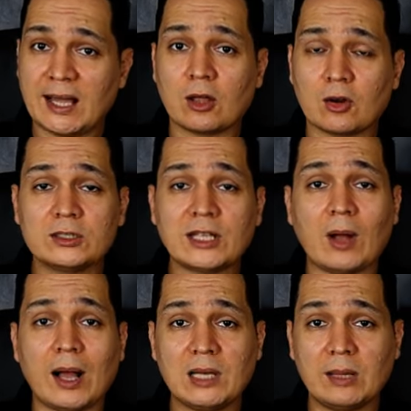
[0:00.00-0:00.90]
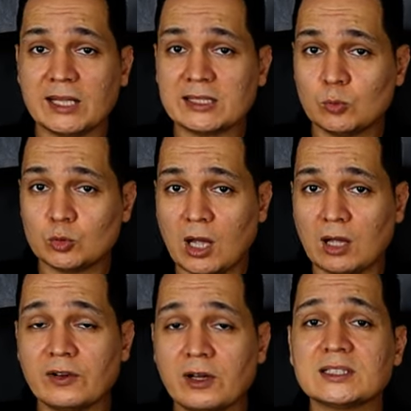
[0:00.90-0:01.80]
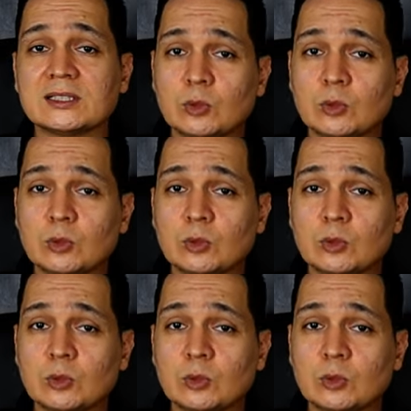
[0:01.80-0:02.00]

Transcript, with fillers: أعراض أو عاملة بعض المضاعفات